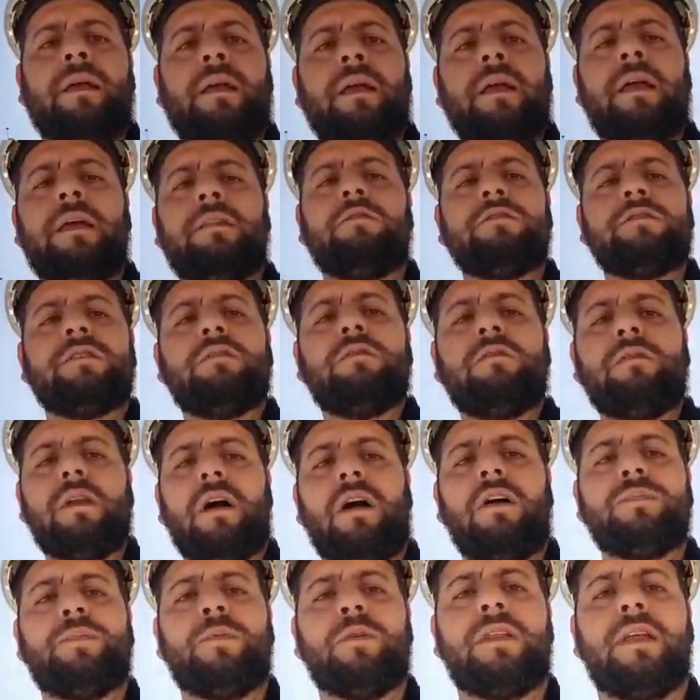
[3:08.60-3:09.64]
reduzindo o
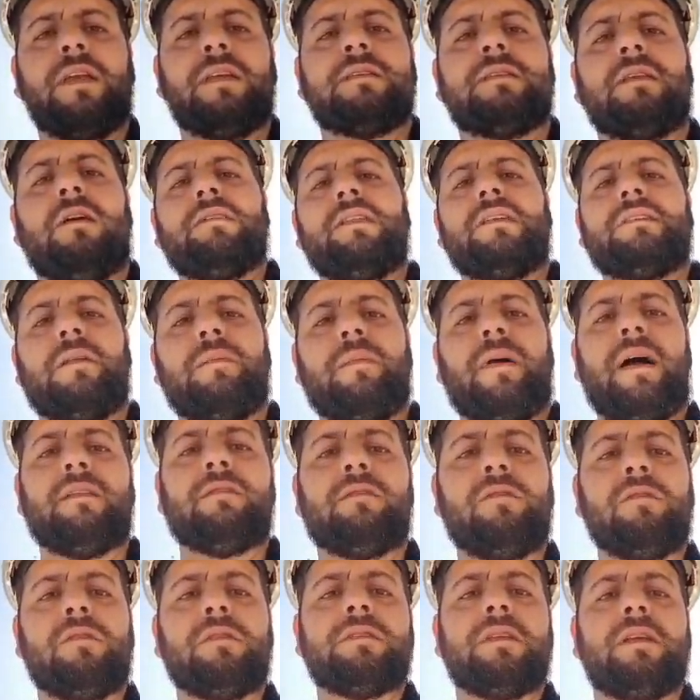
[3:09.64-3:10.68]
grau de proteção das
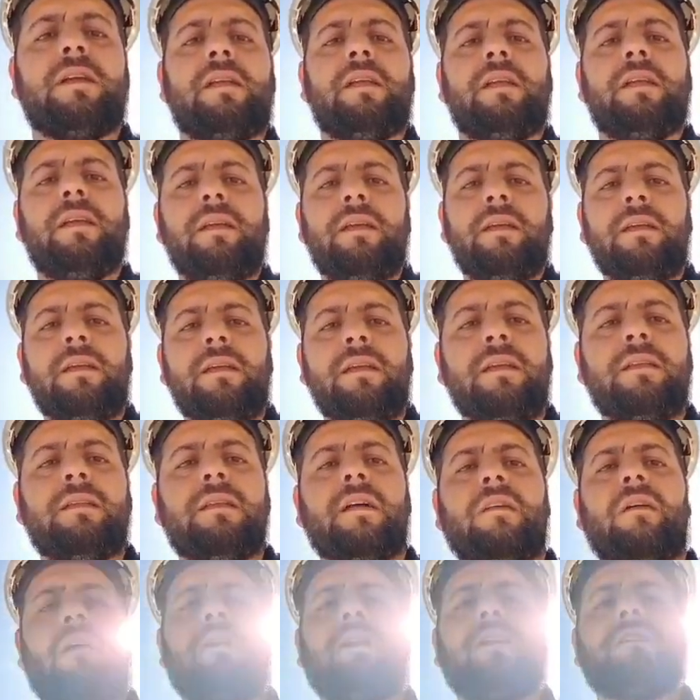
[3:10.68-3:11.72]
armaduras aí e
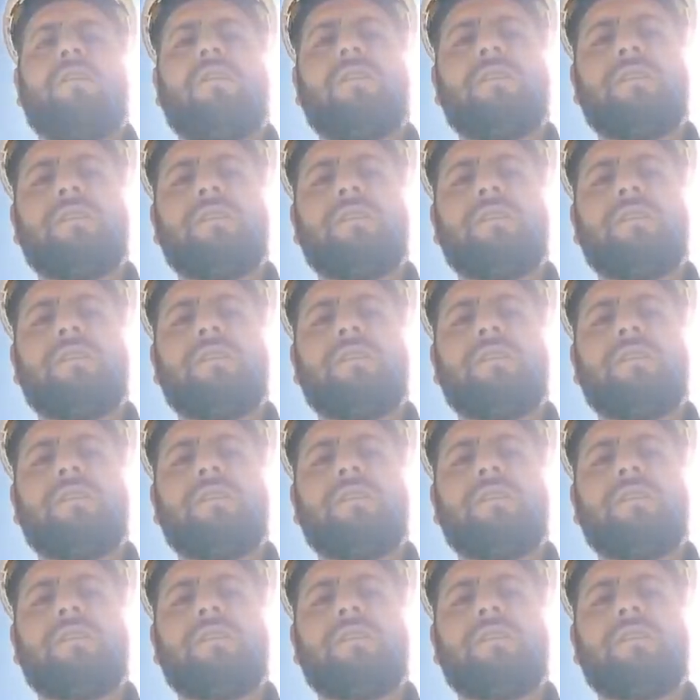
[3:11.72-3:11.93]
dando origem à